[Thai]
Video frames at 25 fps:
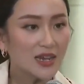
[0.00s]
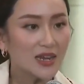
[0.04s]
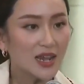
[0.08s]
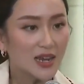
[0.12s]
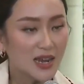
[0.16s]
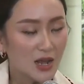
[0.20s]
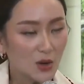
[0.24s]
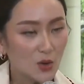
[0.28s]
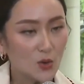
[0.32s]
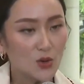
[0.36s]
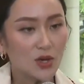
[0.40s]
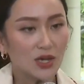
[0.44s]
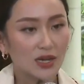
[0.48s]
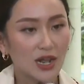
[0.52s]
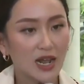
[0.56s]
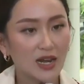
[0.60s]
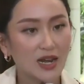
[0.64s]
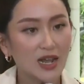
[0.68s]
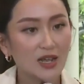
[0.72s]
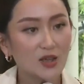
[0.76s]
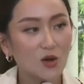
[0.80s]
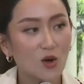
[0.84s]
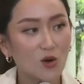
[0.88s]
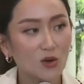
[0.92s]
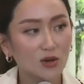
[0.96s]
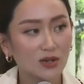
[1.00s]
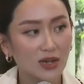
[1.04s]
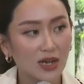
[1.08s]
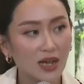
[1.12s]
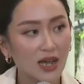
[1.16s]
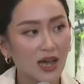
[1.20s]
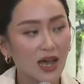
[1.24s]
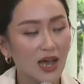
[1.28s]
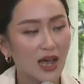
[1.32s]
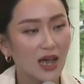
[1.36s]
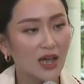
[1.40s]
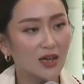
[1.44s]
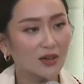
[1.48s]
ได้ได้ได้คุยกับท่านนายกนะ
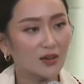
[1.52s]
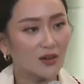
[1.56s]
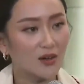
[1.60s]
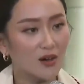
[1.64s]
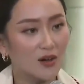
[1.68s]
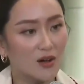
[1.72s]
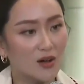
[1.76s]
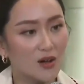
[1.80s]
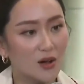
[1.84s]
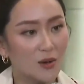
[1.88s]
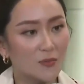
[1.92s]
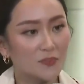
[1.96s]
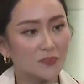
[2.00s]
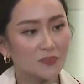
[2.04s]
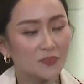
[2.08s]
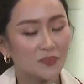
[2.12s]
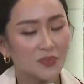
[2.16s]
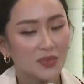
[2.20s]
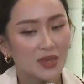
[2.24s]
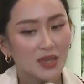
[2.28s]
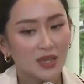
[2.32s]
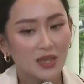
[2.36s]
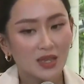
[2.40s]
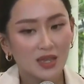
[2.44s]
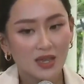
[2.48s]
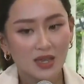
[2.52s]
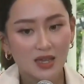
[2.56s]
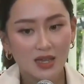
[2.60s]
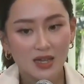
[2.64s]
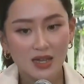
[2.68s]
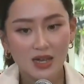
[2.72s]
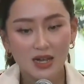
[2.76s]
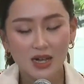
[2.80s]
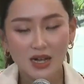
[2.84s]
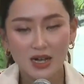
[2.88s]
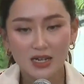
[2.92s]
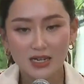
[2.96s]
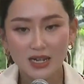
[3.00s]
คะ ก็
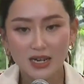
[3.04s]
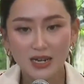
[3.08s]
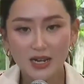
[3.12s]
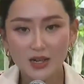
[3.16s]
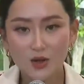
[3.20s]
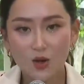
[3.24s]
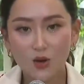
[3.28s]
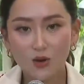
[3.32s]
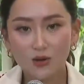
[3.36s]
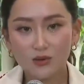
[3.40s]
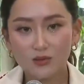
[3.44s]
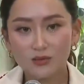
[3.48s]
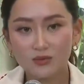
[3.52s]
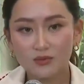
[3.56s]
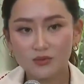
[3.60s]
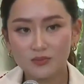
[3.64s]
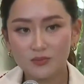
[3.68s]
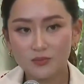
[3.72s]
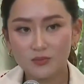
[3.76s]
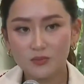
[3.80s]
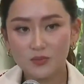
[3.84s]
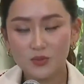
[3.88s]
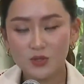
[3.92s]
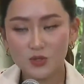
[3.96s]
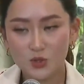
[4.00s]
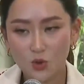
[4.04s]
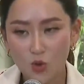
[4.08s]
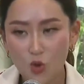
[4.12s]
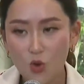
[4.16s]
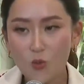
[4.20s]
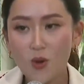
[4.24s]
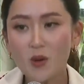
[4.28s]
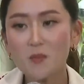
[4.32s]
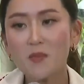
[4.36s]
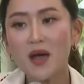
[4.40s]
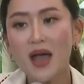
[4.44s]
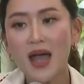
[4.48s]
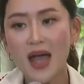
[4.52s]
ท่านนายกสู้
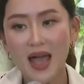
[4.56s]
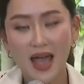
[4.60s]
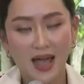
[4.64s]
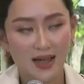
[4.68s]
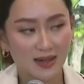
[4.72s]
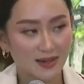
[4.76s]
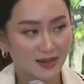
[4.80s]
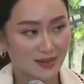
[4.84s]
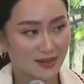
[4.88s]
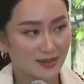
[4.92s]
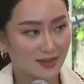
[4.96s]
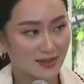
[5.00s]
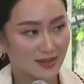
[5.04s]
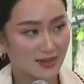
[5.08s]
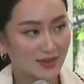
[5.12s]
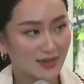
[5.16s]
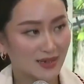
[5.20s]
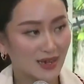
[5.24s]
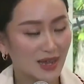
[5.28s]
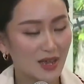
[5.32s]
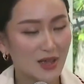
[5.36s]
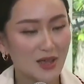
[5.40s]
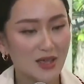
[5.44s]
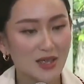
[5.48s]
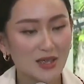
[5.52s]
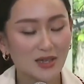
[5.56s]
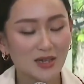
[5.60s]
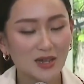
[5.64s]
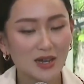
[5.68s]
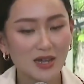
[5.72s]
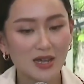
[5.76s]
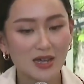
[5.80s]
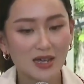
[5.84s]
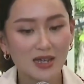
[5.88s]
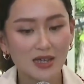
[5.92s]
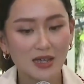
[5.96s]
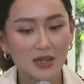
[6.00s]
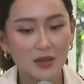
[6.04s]
มากๆ และอิงก็
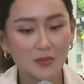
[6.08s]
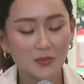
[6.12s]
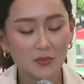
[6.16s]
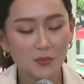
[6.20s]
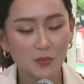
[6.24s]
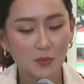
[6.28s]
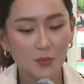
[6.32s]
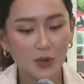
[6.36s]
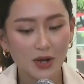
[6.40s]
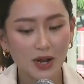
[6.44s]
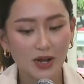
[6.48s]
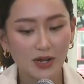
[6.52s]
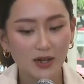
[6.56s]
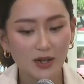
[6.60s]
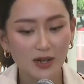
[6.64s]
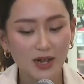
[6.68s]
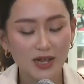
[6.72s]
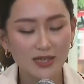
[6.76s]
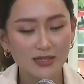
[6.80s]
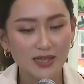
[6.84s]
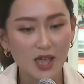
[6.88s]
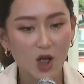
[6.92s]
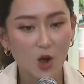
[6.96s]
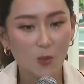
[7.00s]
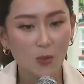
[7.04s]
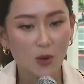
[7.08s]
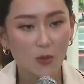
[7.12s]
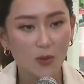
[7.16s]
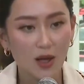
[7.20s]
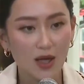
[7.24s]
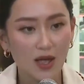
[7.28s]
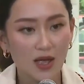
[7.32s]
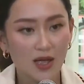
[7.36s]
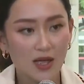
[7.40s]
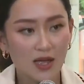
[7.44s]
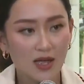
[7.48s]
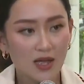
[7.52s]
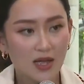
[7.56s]
เลยวันนั้นก็ได้แซวไป
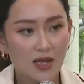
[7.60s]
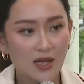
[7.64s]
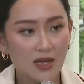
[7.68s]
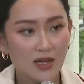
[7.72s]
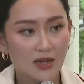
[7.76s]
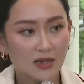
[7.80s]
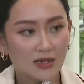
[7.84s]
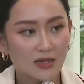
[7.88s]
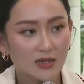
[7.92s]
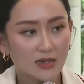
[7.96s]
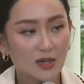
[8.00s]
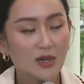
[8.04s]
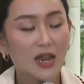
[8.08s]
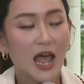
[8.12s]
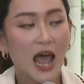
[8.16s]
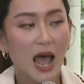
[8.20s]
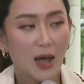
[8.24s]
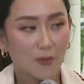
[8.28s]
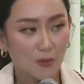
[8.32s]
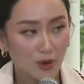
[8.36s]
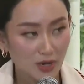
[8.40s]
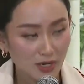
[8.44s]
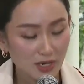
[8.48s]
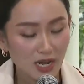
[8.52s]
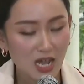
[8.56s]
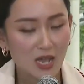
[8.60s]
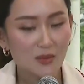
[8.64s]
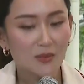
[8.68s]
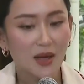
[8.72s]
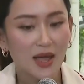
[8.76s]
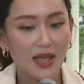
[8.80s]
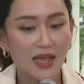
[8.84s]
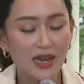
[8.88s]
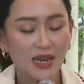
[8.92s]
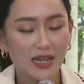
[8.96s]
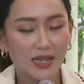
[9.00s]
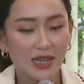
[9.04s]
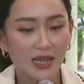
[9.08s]
ว่า ก็ถามว่าเหนื่อยไหม
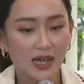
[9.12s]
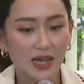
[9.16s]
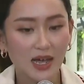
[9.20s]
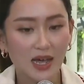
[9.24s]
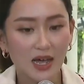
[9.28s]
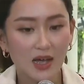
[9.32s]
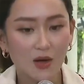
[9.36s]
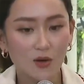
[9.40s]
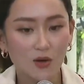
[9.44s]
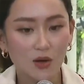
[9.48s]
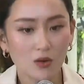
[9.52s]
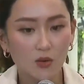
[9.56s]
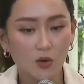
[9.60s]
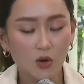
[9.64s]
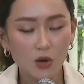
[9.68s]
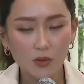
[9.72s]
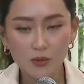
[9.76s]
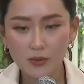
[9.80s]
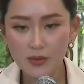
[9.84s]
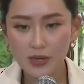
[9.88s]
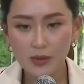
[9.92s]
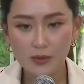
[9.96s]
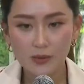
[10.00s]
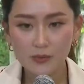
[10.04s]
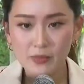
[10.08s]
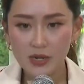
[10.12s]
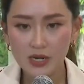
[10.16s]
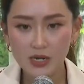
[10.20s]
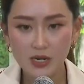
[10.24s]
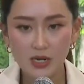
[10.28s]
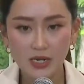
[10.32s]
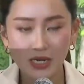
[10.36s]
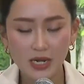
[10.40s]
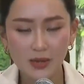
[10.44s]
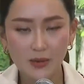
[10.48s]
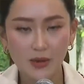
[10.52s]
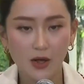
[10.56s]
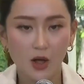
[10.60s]
อะไรเงี้ยค่ะเขาก็โอ้ไม่ไม่เห
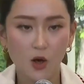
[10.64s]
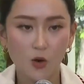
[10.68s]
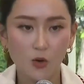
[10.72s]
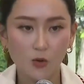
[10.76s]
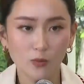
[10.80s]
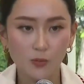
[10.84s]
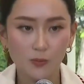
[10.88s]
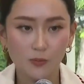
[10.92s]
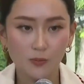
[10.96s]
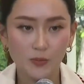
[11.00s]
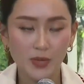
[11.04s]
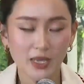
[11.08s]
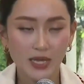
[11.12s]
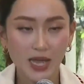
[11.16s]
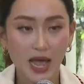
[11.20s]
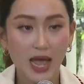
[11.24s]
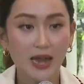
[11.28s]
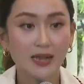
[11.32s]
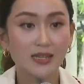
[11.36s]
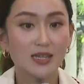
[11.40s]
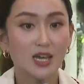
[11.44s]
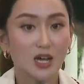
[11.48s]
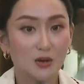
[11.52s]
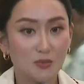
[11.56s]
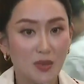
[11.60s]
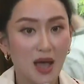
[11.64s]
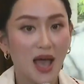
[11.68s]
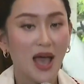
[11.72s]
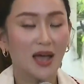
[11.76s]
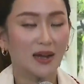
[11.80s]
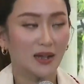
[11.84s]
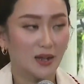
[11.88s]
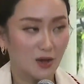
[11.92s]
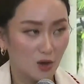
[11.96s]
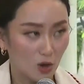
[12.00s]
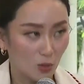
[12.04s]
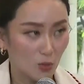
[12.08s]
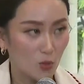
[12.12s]
นื่อยเนี่ยเขามีงานเยอะมาก
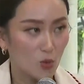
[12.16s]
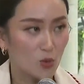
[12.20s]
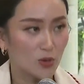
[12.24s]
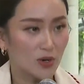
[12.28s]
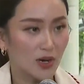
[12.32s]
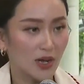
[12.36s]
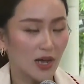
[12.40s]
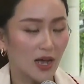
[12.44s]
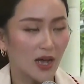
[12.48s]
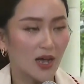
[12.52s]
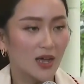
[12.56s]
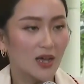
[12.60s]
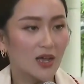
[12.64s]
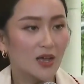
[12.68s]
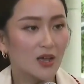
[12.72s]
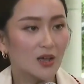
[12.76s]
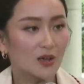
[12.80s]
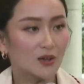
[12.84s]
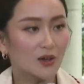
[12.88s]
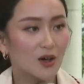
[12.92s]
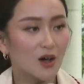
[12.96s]
ท่านนายกพูดนะคะ